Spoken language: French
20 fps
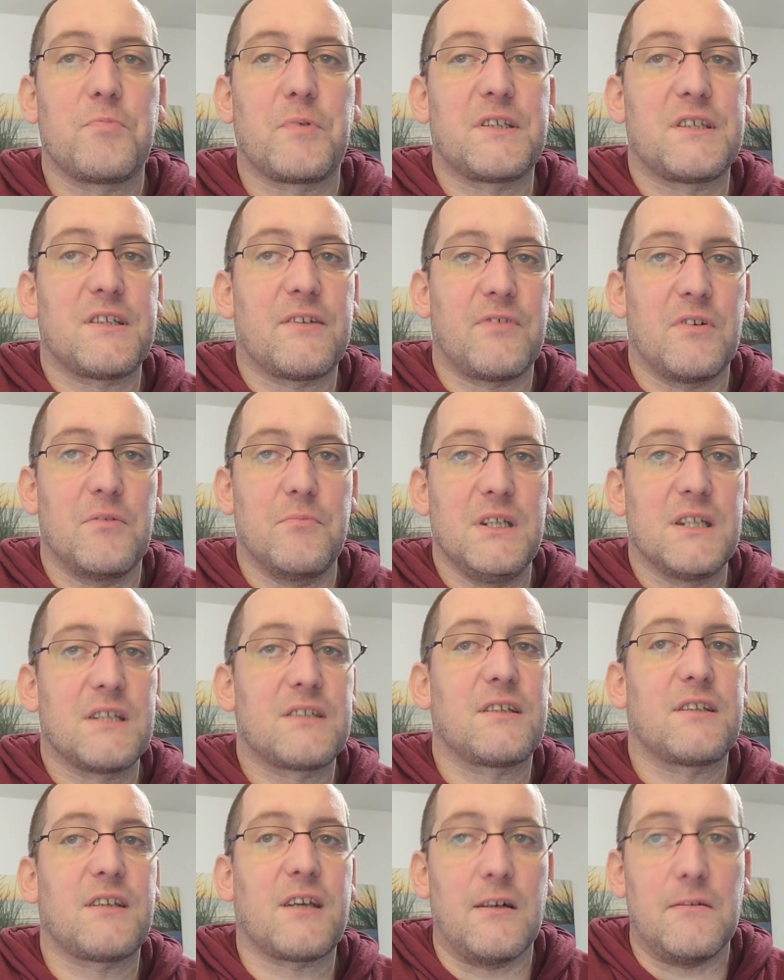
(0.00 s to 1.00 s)
près de sa famille,
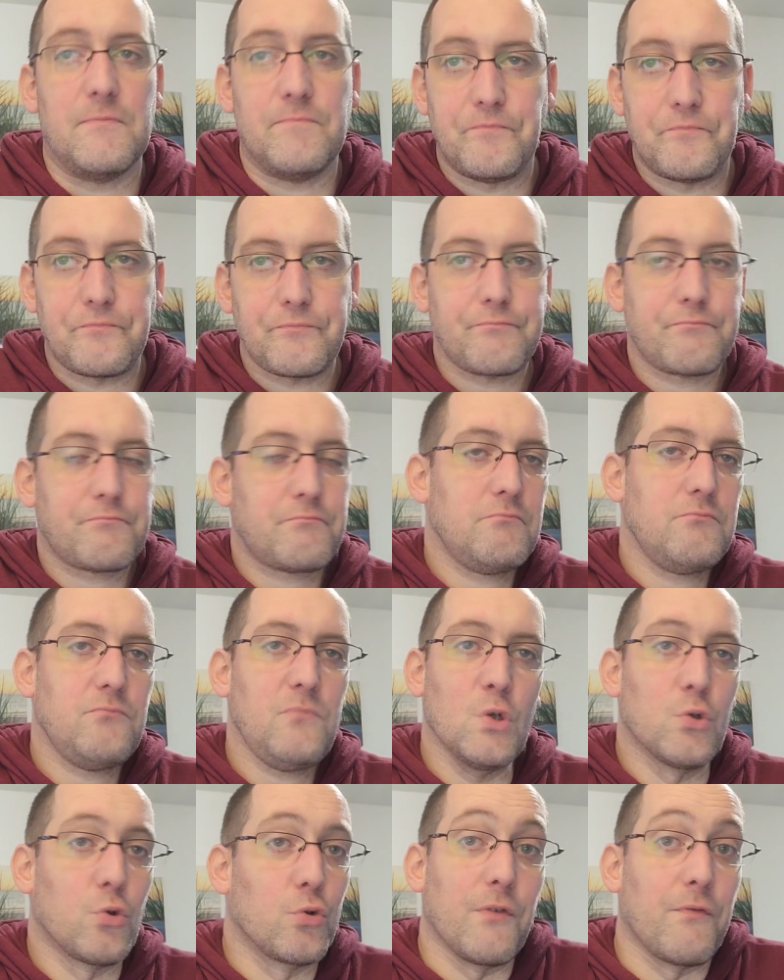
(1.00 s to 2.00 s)
etc.
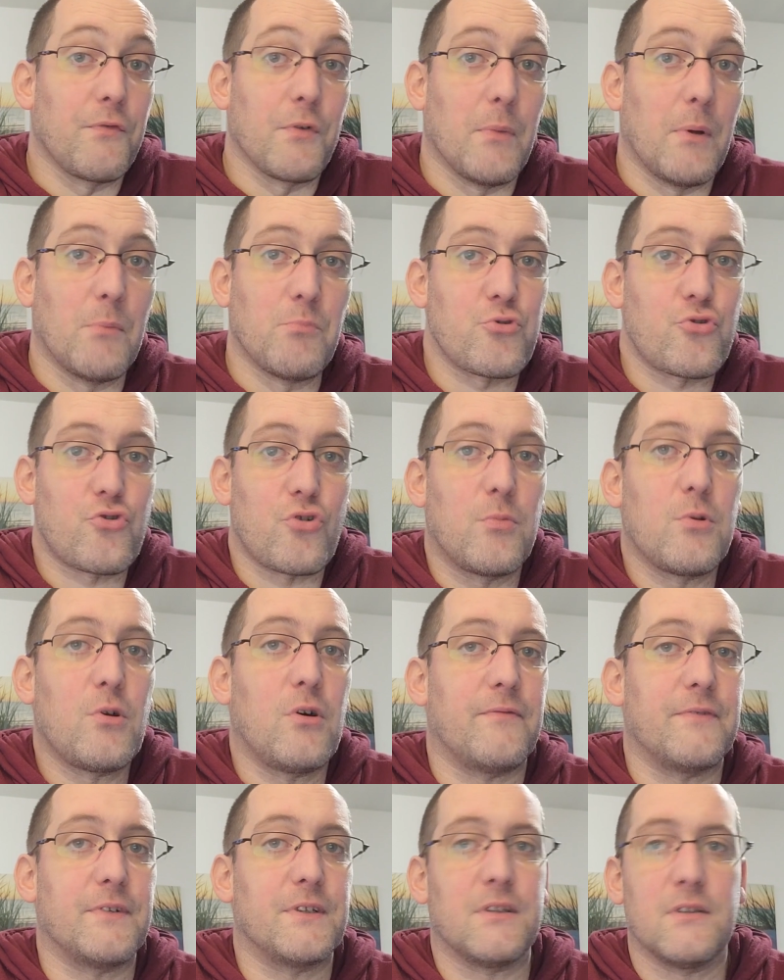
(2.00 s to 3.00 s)
Donc il fait même plus semblant,
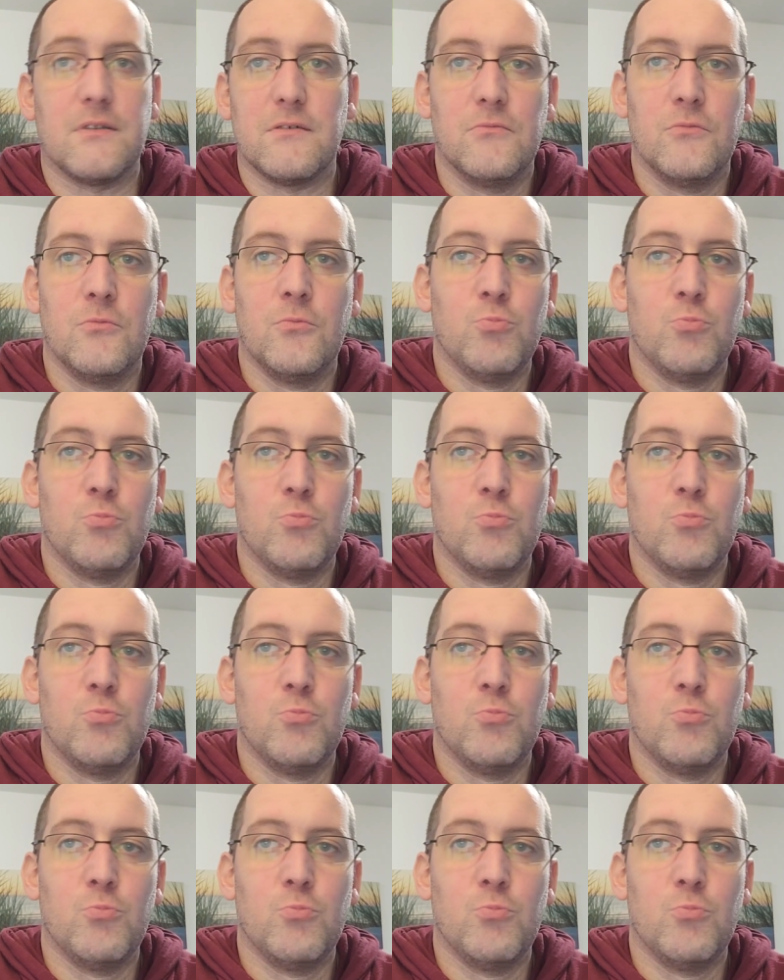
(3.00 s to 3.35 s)
en fait. Hein.